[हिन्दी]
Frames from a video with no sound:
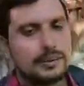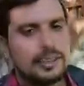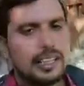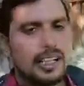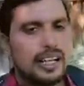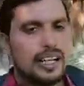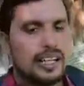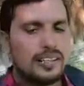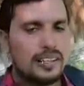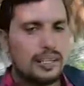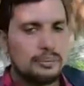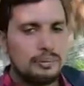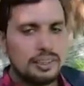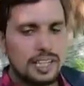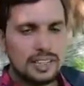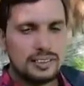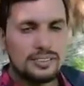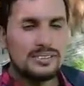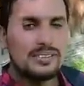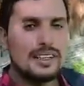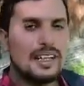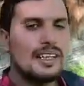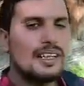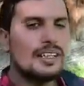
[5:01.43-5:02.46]

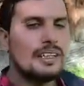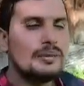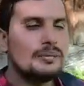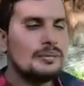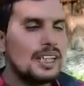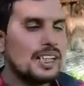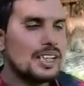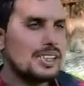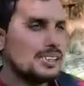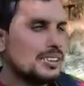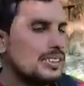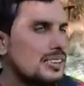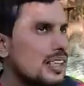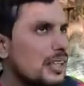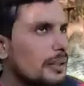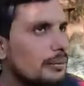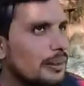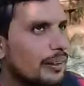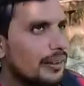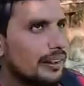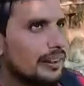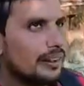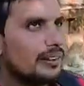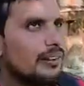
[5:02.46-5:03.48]
बसमीम
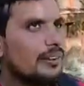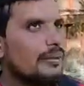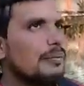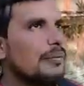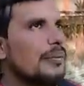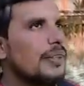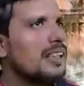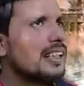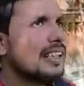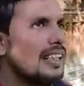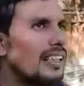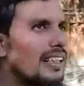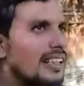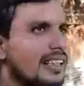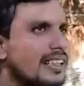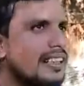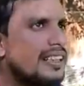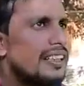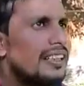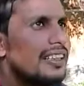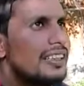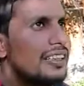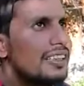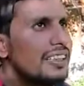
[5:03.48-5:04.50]
अल्लाम
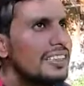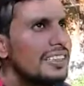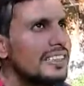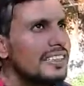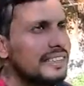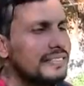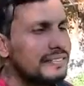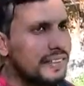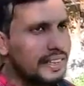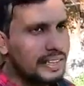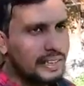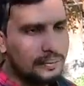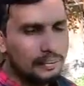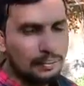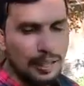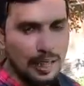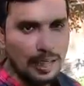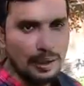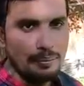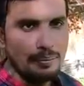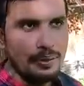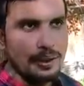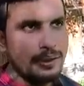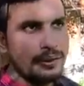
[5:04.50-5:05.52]
इस वक्त
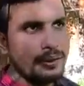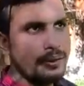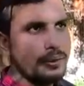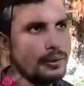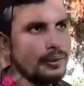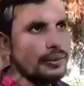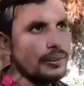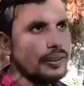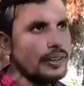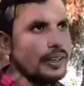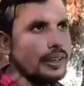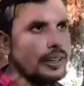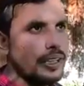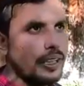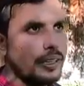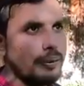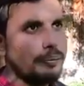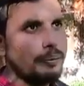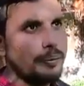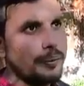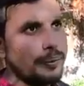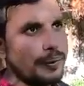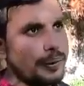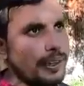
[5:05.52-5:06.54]
मैं मौजूद हूँ जी
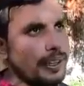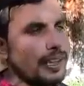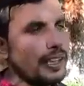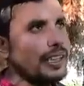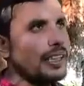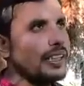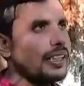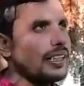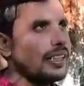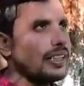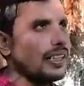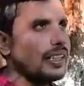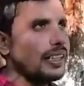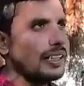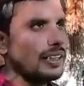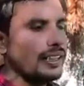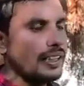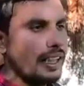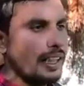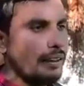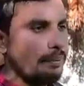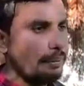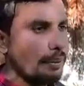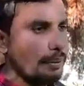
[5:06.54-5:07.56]
रामपुर के अंदर
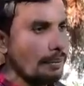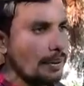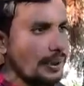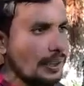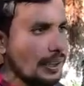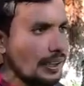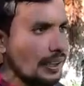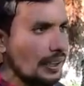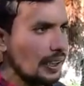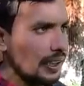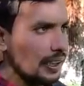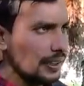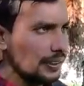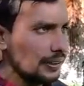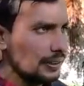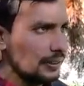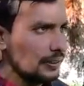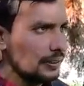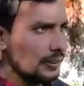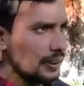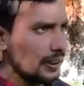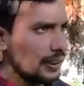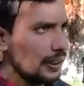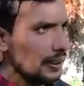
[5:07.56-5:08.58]
यहाँ पे भी
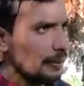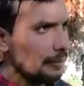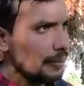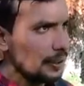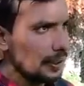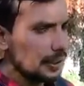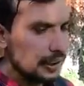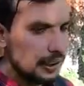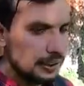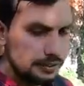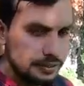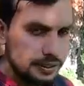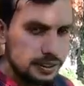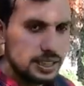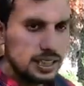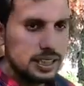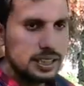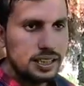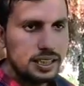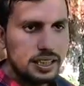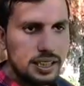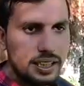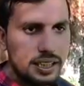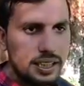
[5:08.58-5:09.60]
कलाशियों के तकरीबन काफ़ी
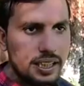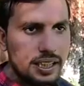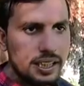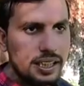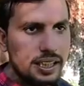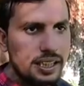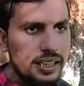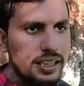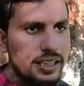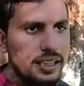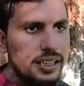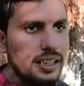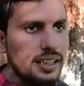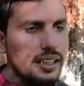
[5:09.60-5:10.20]
सारे घर हैं